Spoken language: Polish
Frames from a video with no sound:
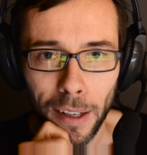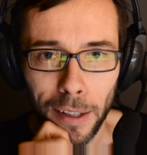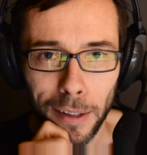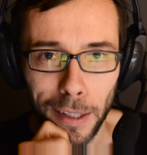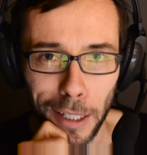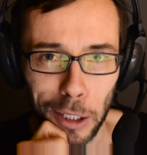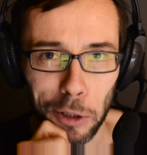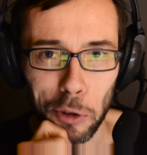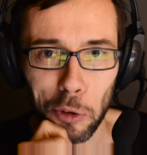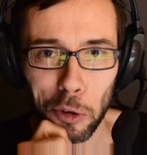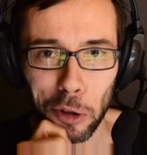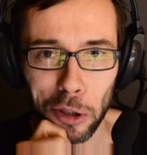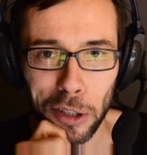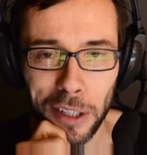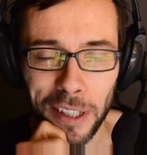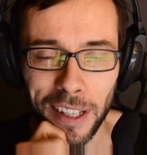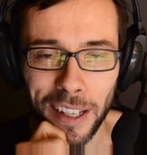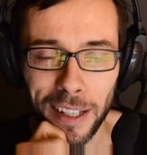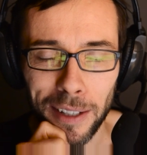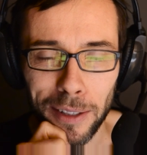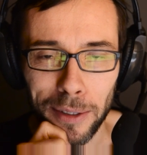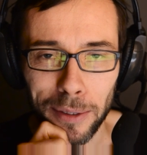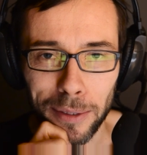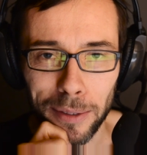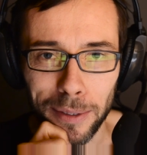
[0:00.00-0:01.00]

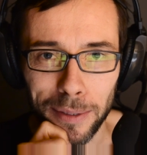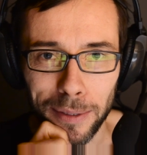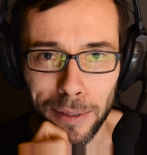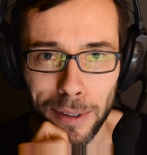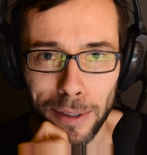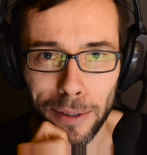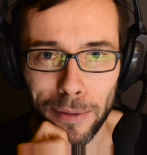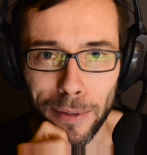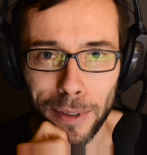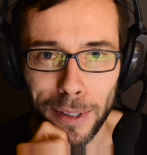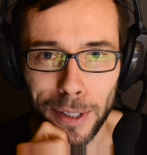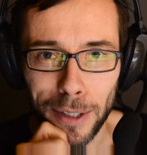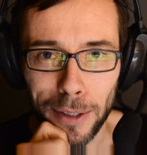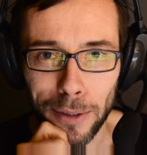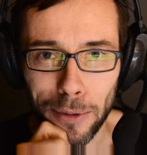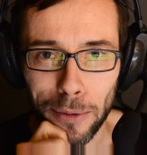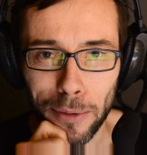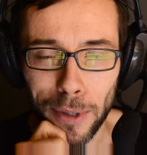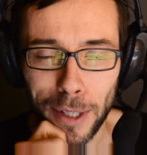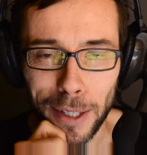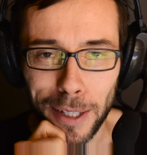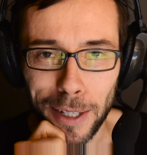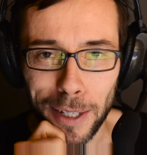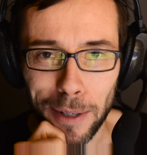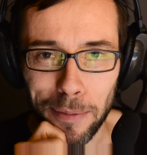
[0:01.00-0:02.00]
naturszczyka, nazwanego
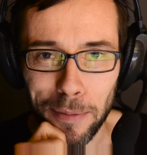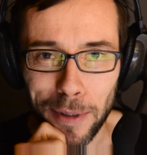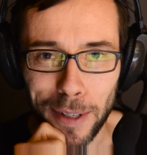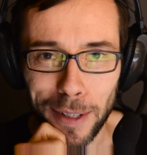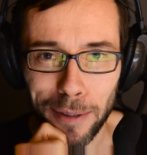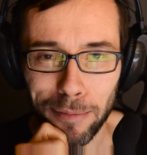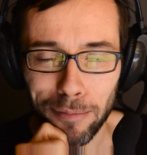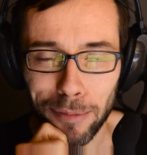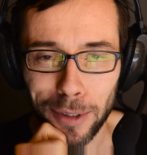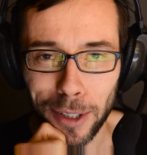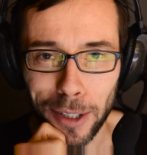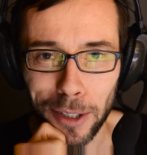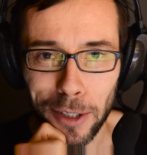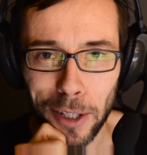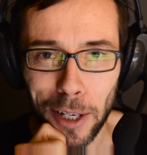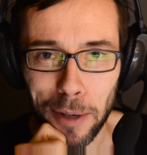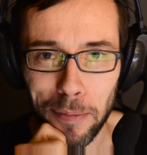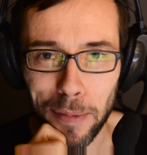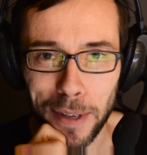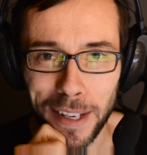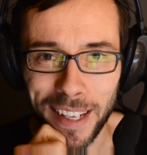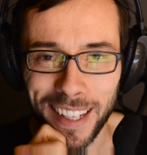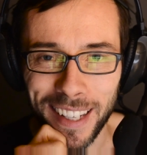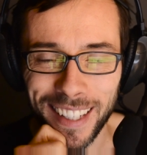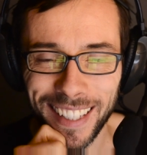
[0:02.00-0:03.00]
tutaj na mnie, czyli
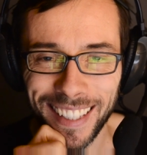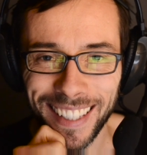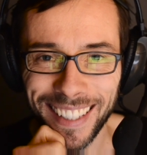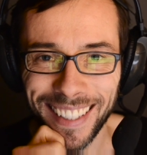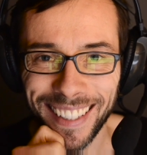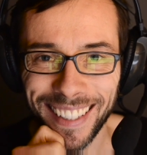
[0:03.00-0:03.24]
ciebie. Ja nie, nie